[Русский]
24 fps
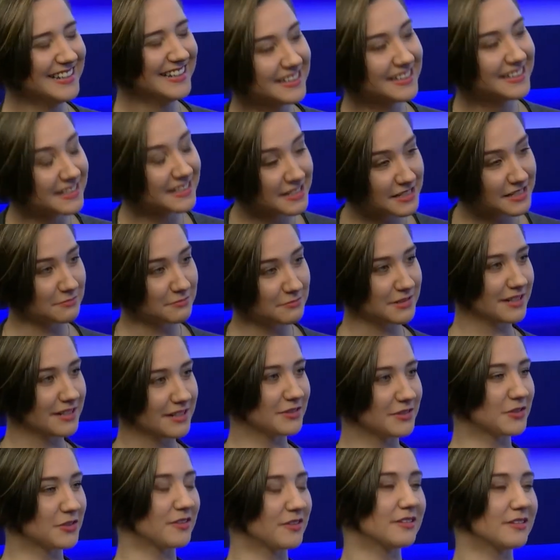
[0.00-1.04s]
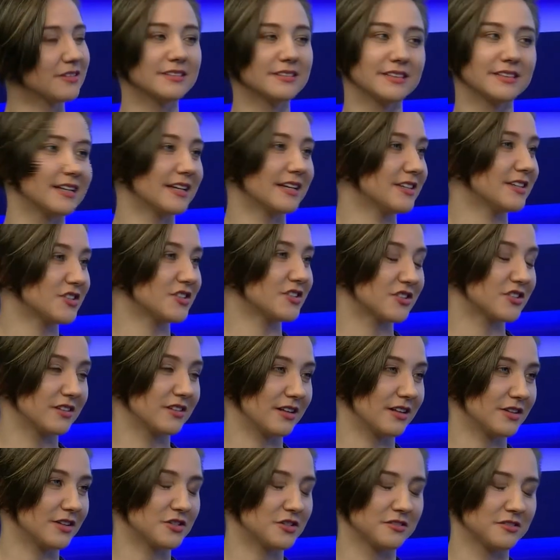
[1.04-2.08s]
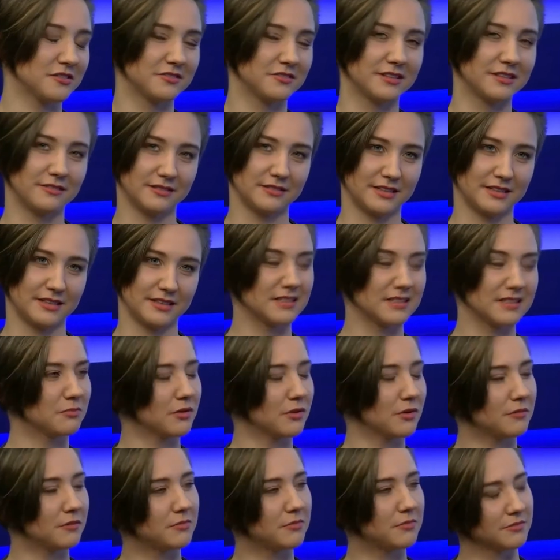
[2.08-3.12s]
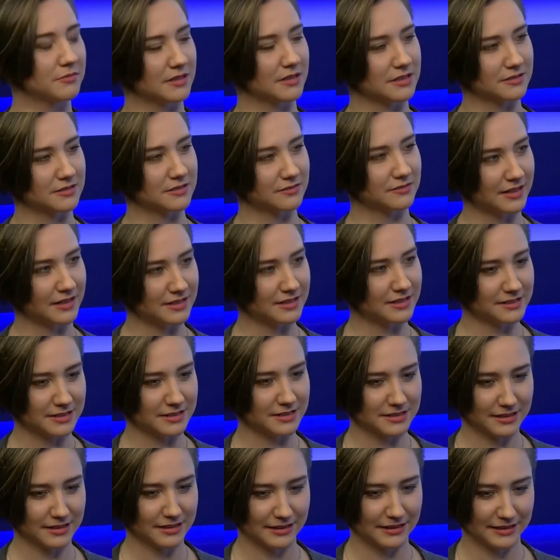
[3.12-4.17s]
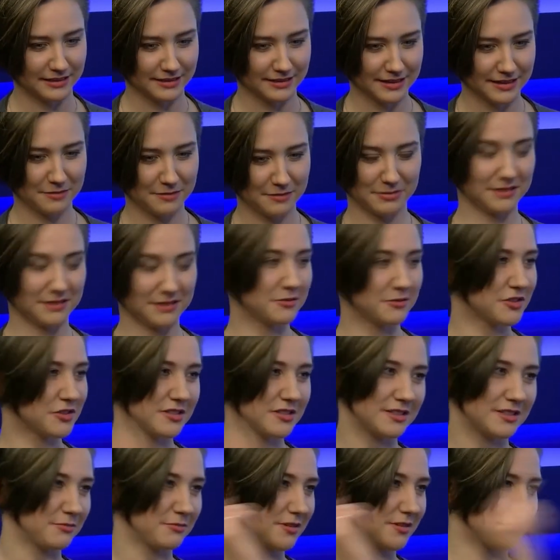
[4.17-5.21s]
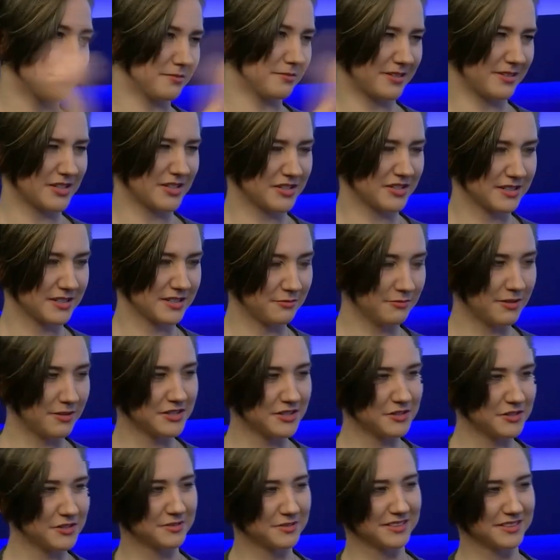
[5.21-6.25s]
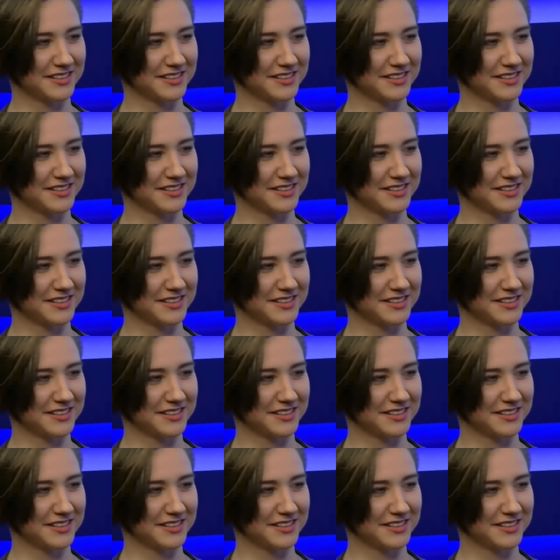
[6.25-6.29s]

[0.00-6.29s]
что... На самом деле трогательно, я не ожидала, что вы вот так тепло обо мне отзываетесь. И... Потому что с тобой мы вечно собачимся,